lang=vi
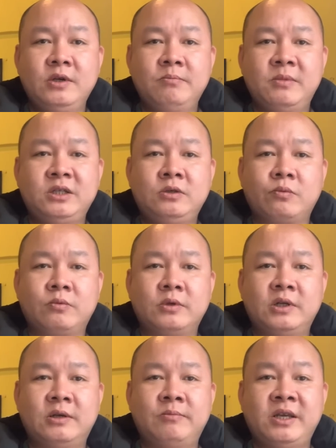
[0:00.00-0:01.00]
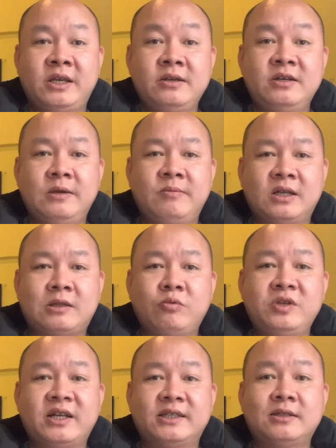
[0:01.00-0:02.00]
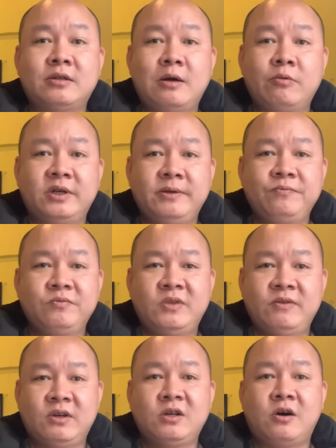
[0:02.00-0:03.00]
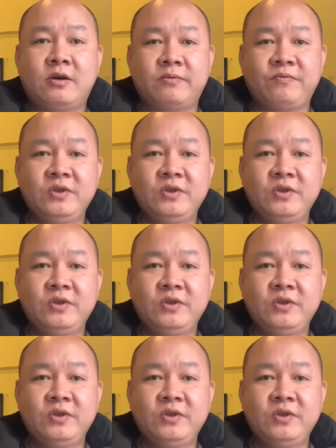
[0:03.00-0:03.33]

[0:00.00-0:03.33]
mấy chục mấy cái người mà tống tiền cảnh sát giao thông đấy thì vẫn còn.